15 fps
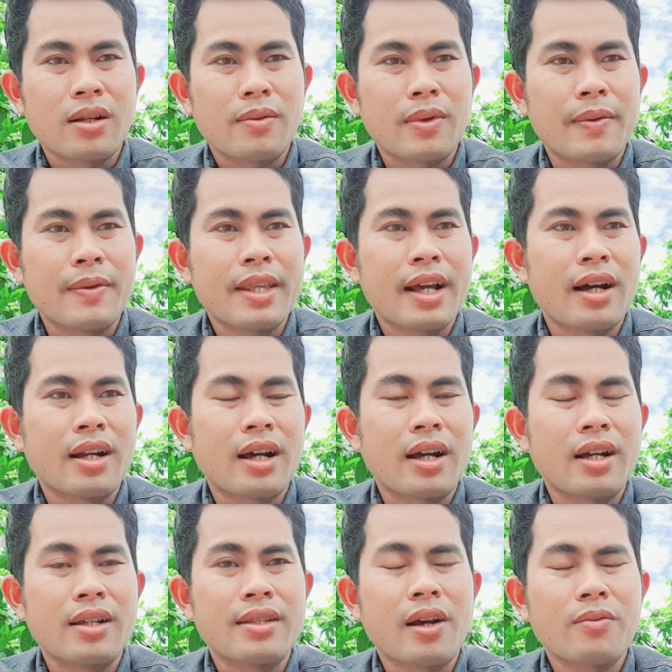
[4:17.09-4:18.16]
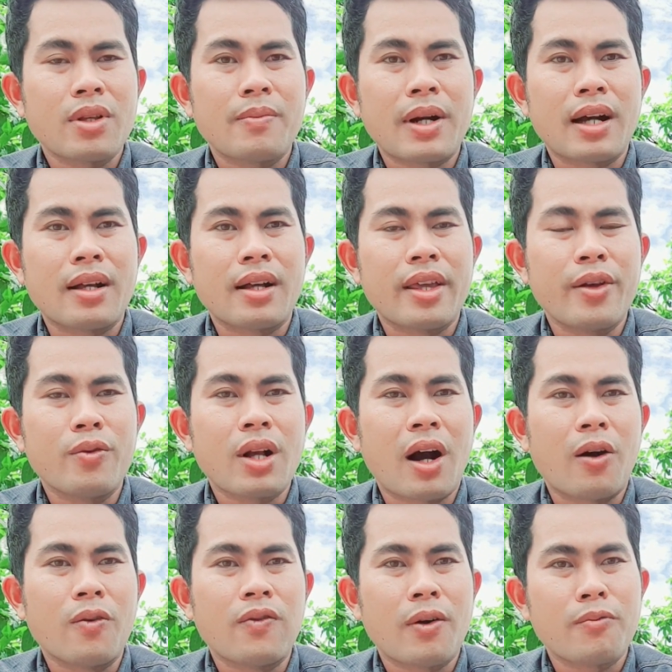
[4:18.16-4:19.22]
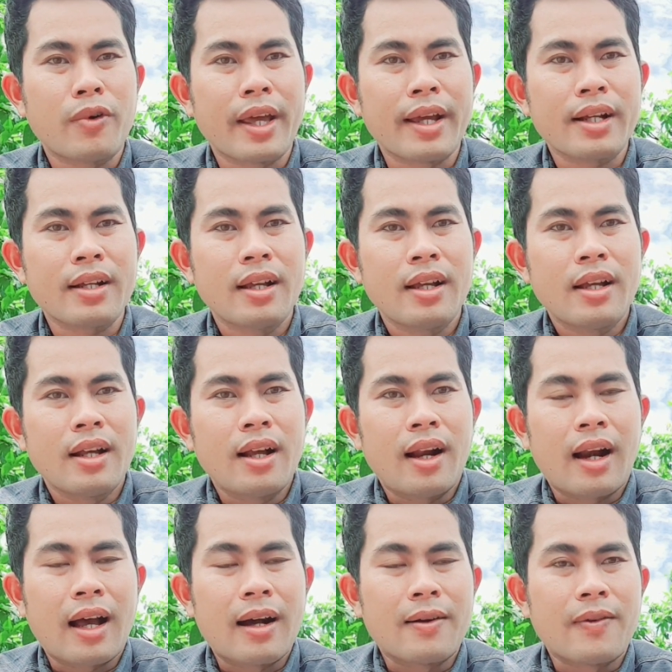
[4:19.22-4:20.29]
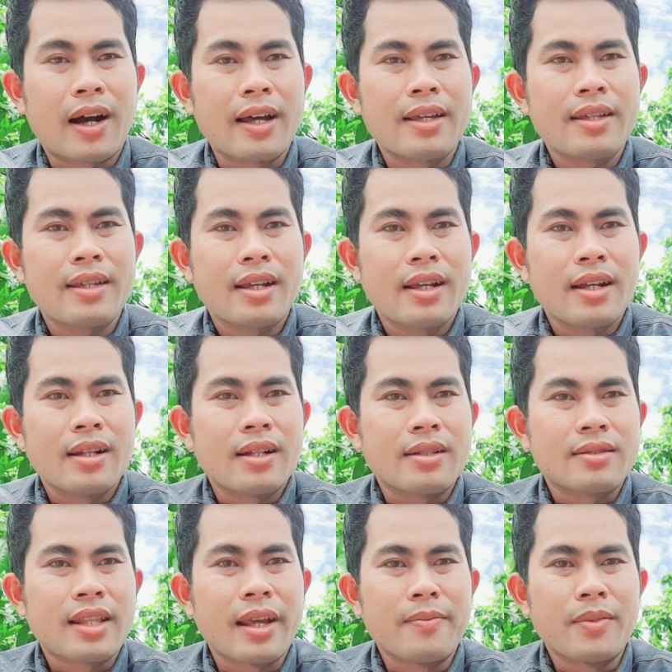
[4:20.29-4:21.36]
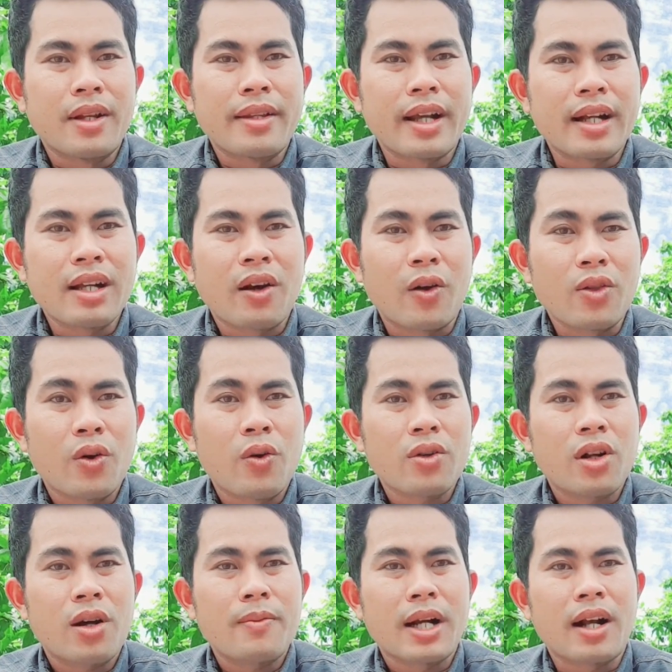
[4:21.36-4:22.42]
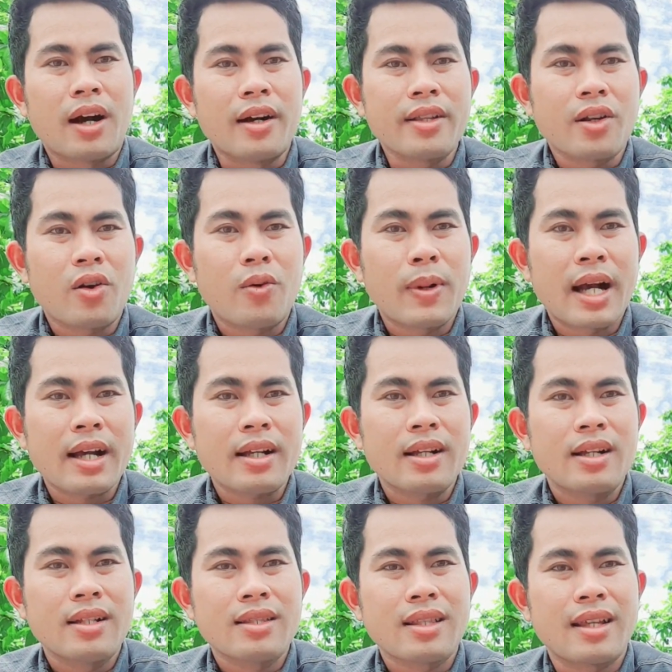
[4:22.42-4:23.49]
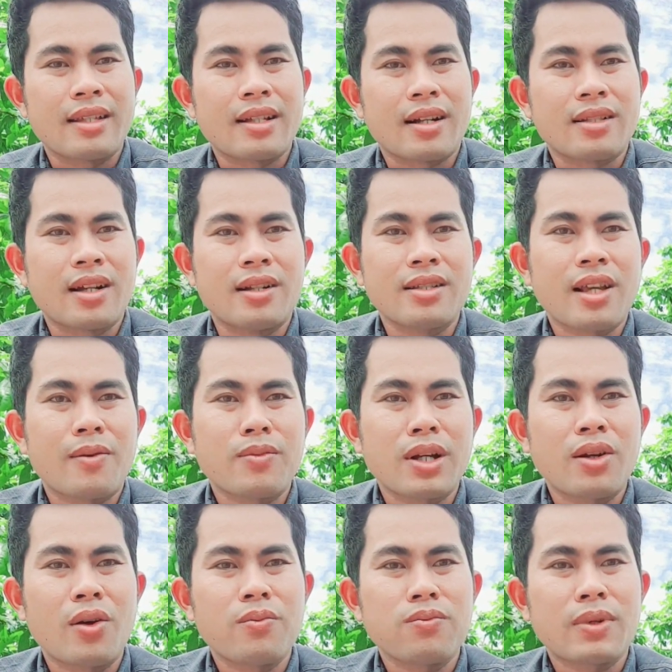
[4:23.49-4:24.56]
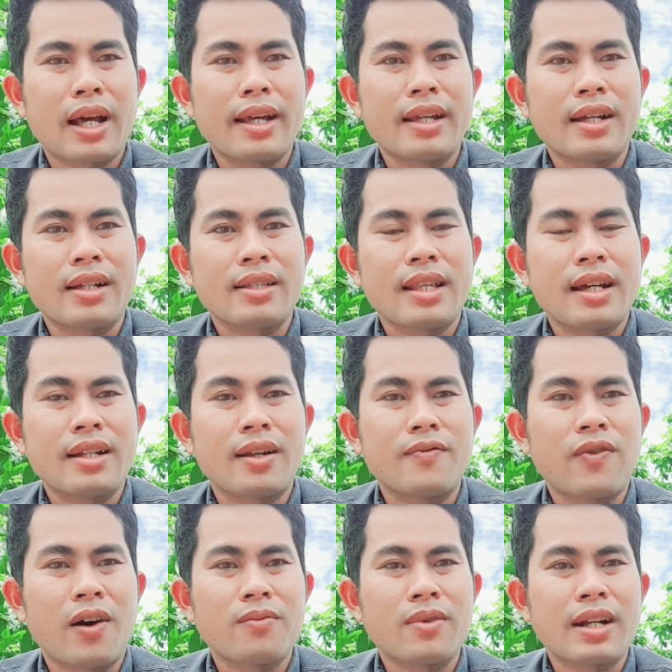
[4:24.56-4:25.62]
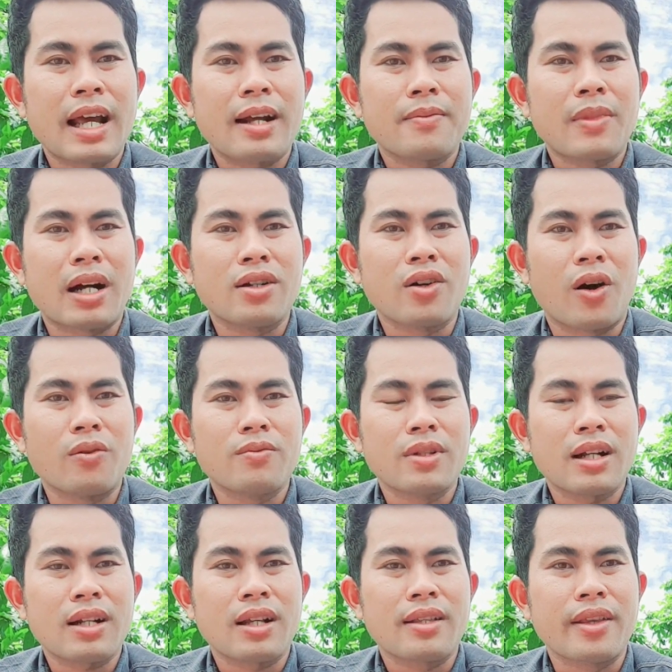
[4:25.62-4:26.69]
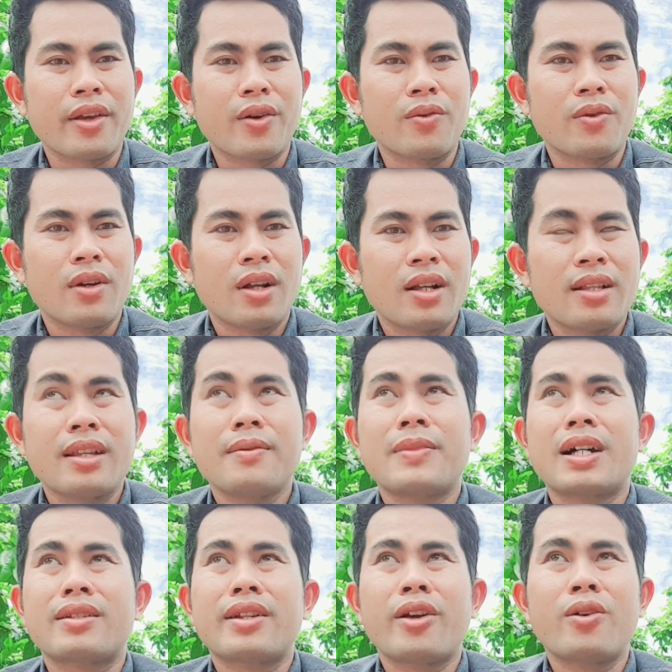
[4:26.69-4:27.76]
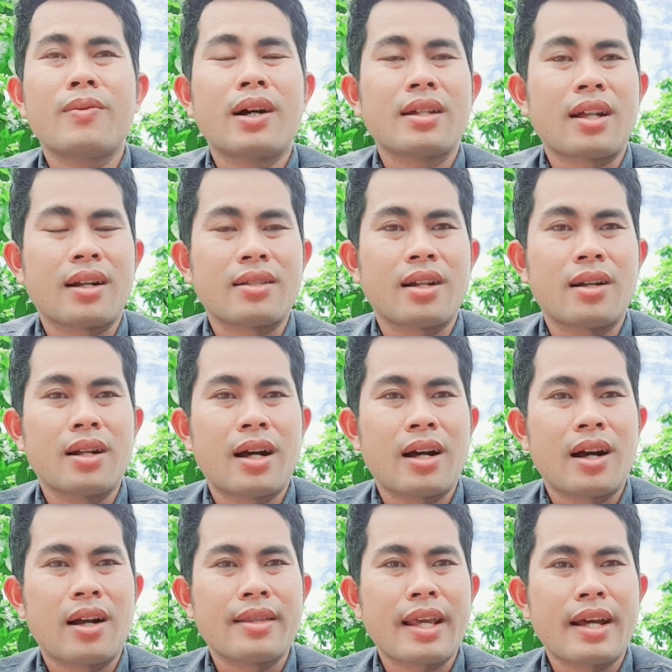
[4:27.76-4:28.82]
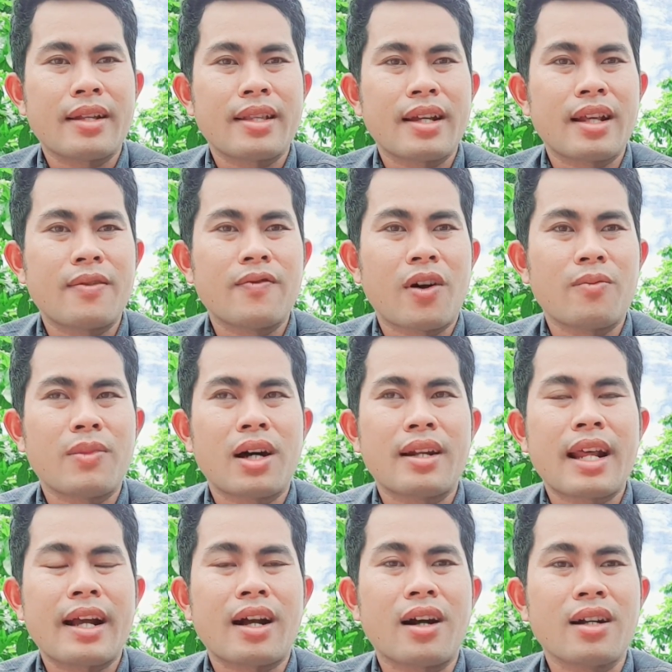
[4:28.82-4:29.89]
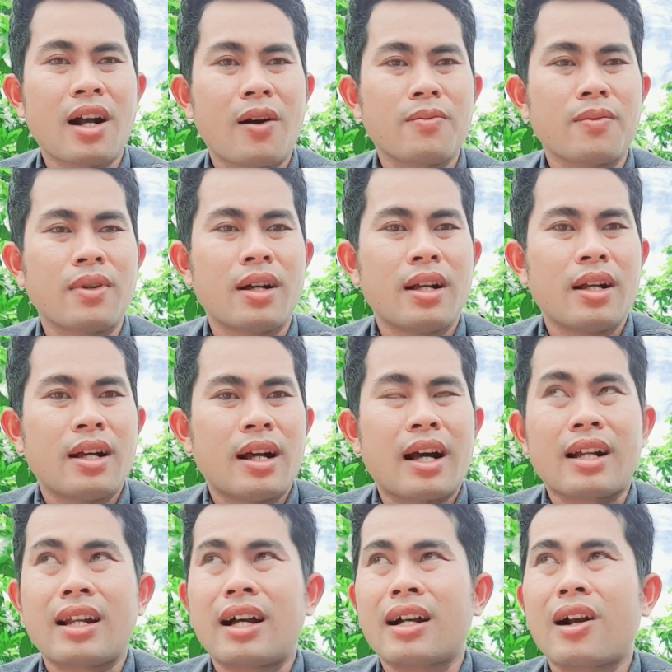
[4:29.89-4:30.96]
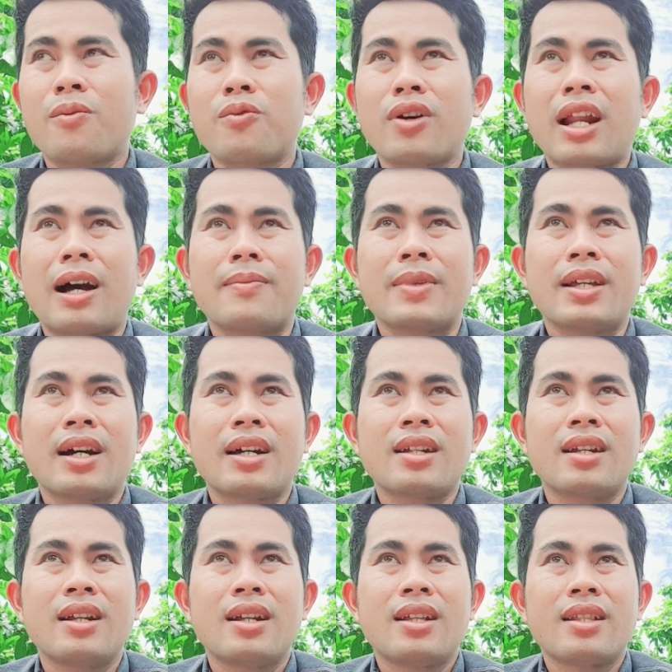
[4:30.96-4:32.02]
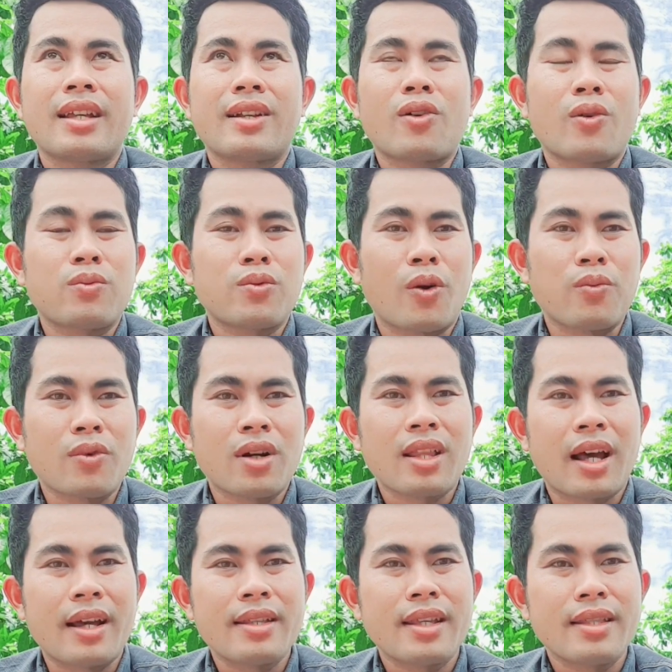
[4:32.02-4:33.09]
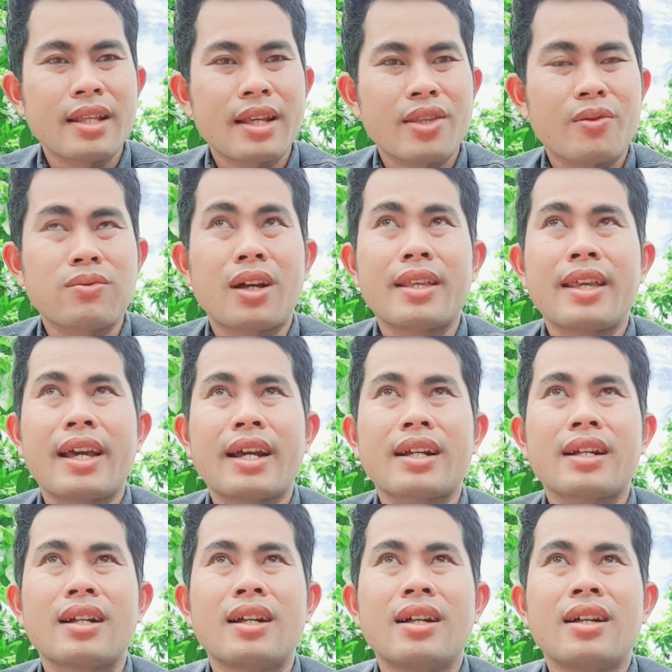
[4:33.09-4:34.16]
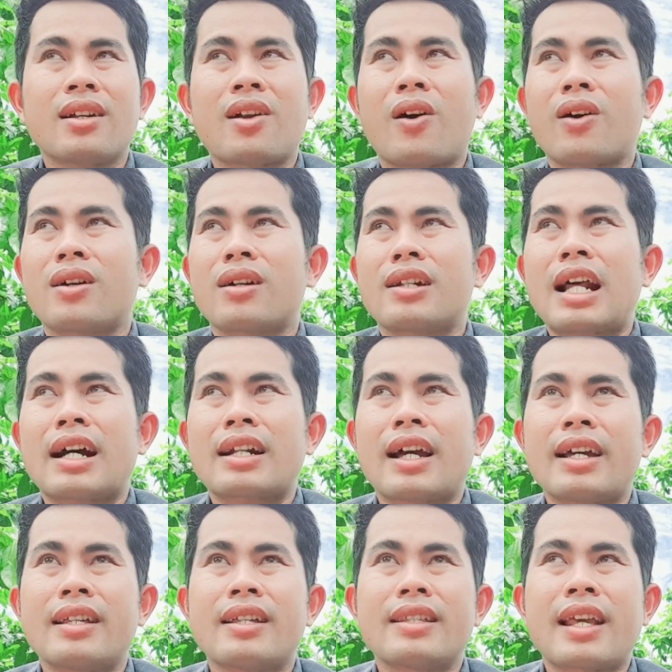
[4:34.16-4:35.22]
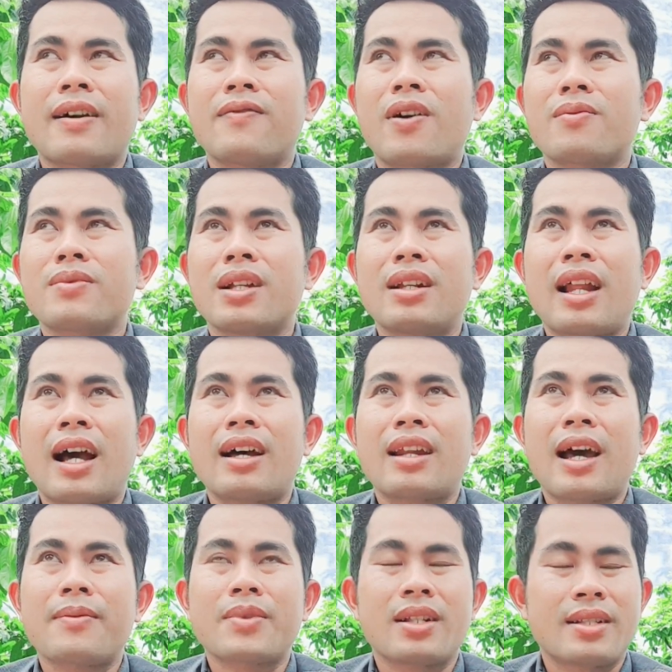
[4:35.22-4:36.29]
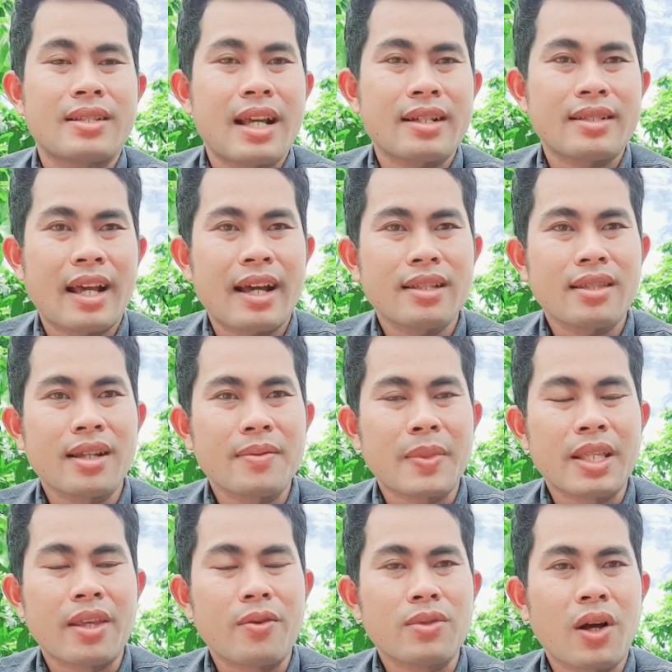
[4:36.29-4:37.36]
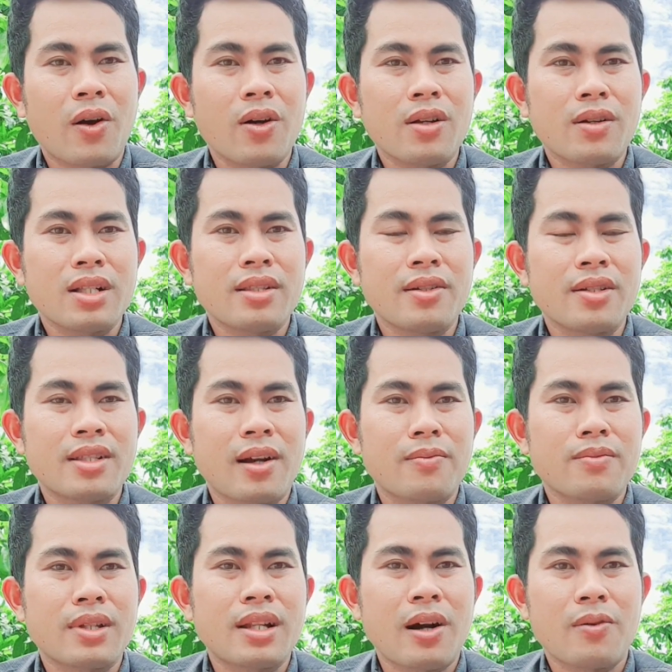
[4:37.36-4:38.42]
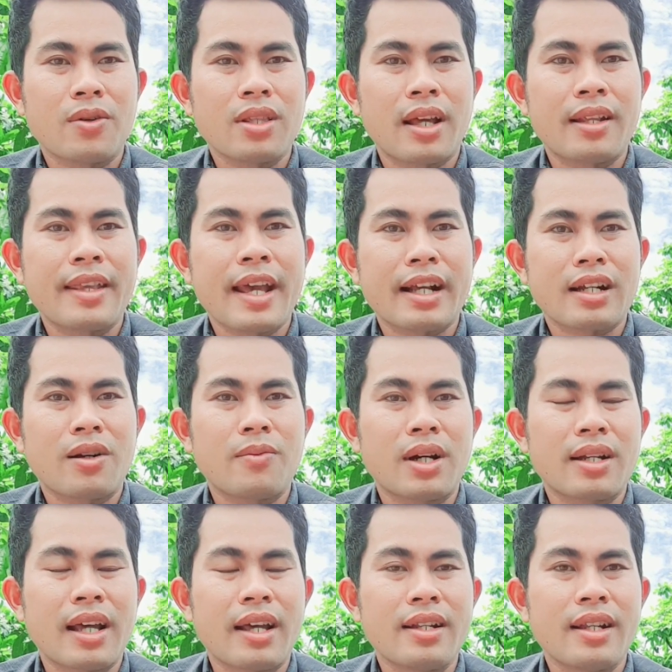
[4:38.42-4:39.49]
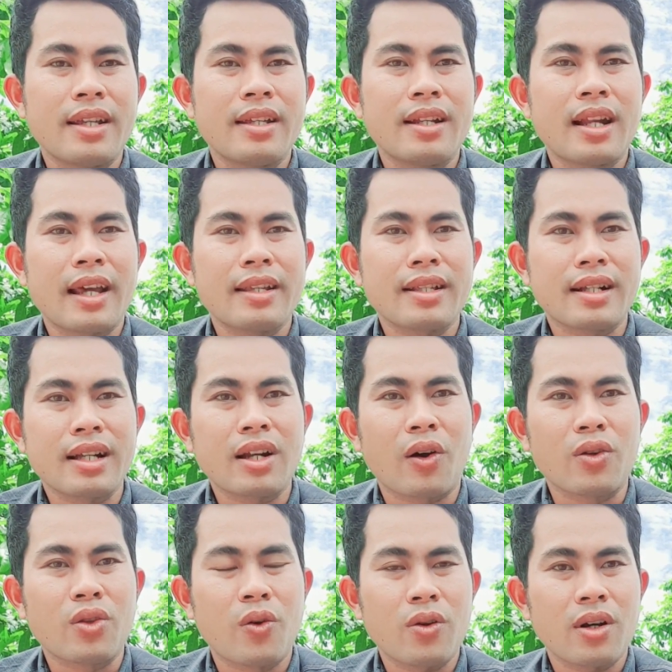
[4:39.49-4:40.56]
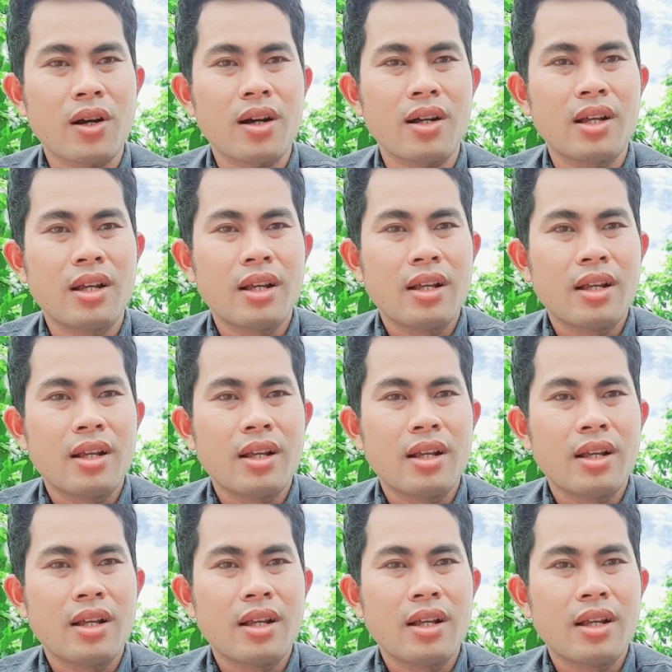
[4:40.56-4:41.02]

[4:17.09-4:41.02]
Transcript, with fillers: Nhưng mà bây giờ là giống như mà yêu cầu Phong Nguyễn là phải tìm những cái loại thuốc đó mà gửi cho cô bác. Thì thật sự trong cái lúc này á, gia đình Phong là đang bận rộn rất là nhiều. Nhưng mà nếu mà thật sự là nhà gia đình Phong mà đang ở không hoặc là không có làm gì hết thì cũng cũng có thể nhín ra chút thời gian. Còn đằng này thì nhà Phong thì là làm từ chắc sáng tới mà chiều tối vẫn chưa xong, thì đâu có thời gian đâu mà để đi lấy những cái loại thuốc đó.